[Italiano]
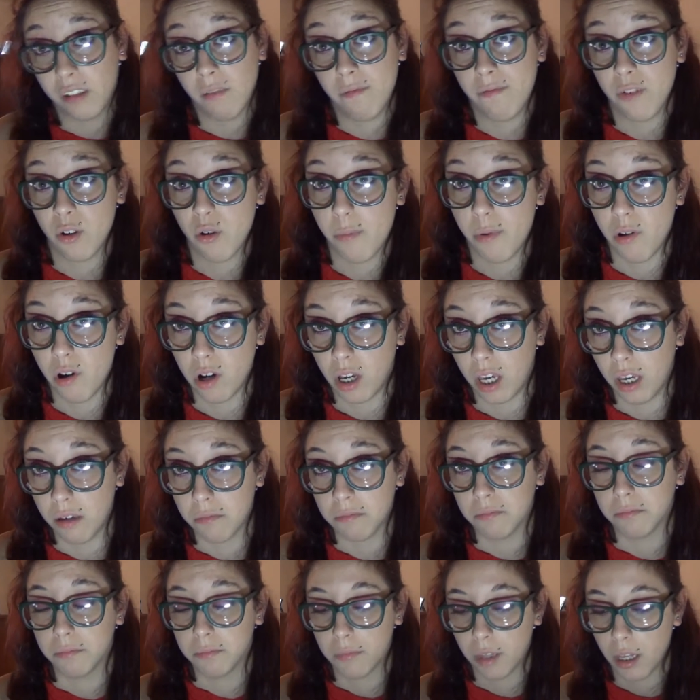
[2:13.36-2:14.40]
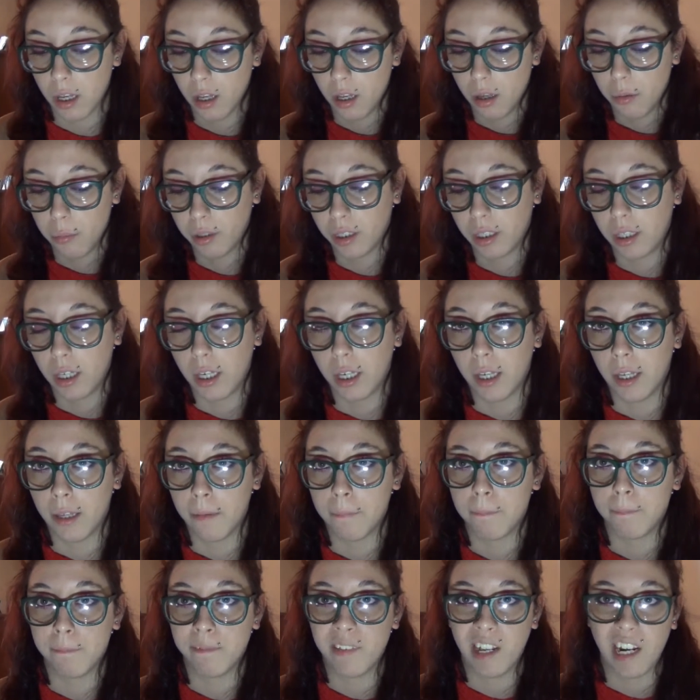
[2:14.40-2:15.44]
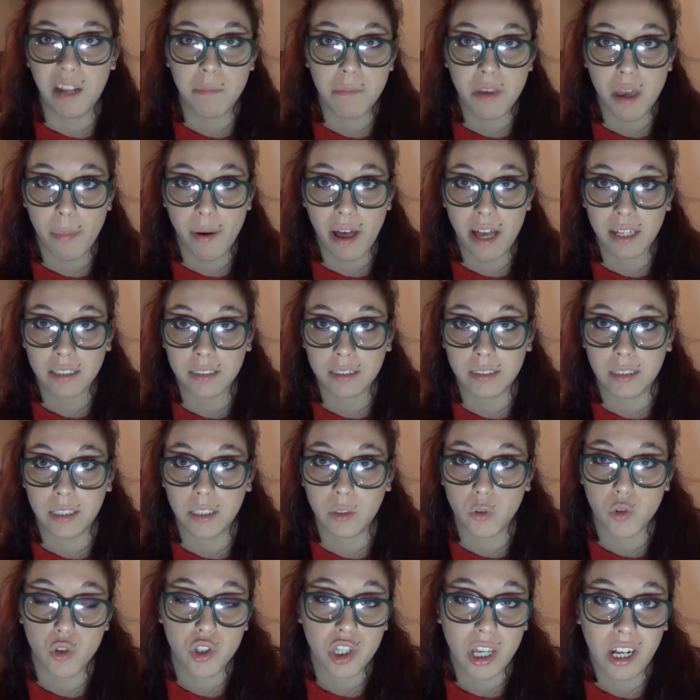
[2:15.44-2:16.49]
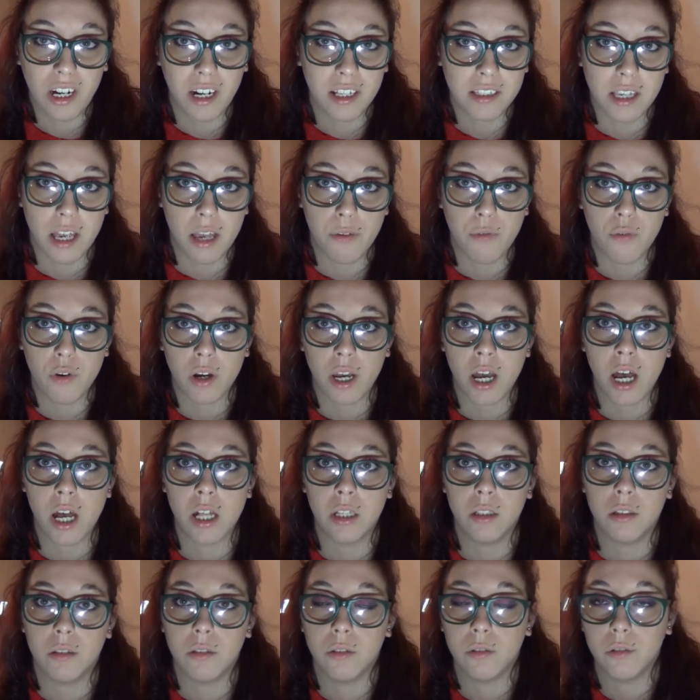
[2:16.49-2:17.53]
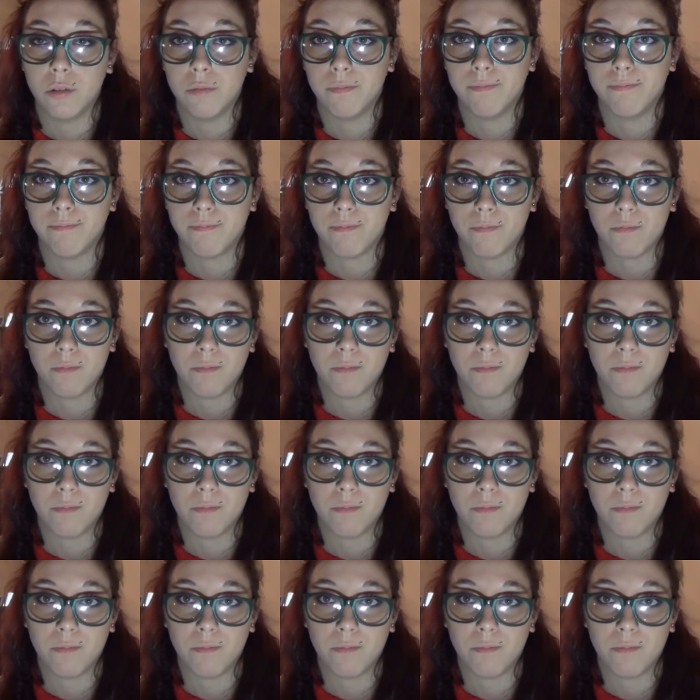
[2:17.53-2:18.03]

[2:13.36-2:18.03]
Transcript: davvero poche perché dalle mie parti non c'è la Sephora mm,